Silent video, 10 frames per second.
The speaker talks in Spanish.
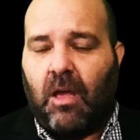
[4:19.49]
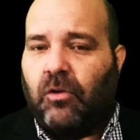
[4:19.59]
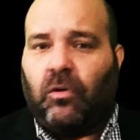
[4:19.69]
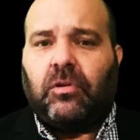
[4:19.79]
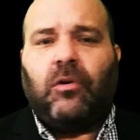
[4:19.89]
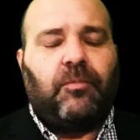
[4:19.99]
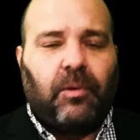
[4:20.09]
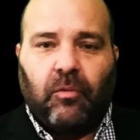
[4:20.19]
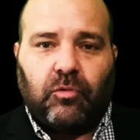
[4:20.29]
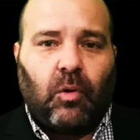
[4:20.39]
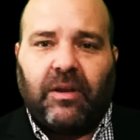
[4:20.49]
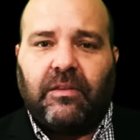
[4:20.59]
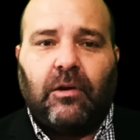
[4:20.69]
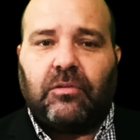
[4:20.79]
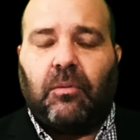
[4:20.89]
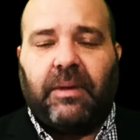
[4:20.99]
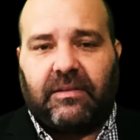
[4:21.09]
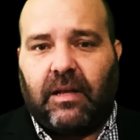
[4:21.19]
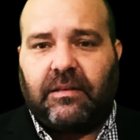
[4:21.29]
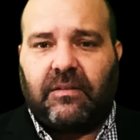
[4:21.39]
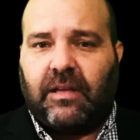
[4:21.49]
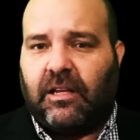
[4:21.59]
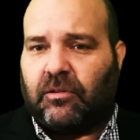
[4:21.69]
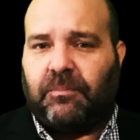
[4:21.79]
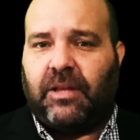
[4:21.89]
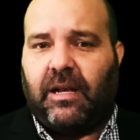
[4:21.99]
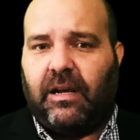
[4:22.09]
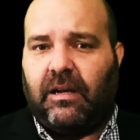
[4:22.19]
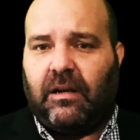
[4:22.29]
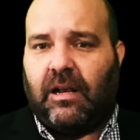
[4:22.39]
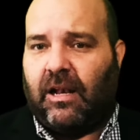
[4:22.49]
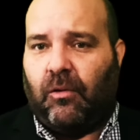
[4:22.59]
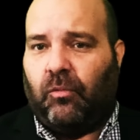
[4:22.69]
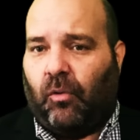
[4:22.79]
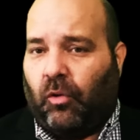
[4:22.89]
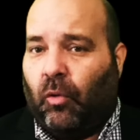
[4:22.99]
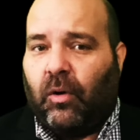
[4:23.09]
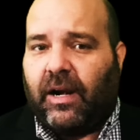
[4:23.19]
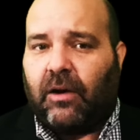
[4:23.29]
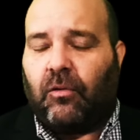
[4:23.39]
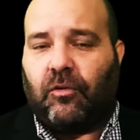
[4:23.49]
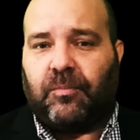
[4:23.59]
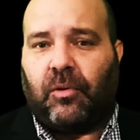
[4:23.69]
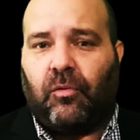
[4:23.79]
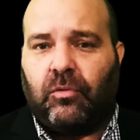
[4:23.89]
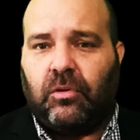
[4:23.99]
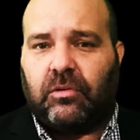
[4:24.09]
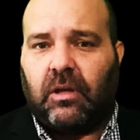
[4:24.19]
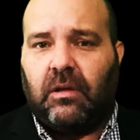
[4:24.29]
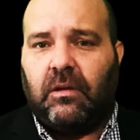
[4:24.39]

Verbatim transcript: No son los productores ni los comerciantes quienes obtienen o lucran con los productos.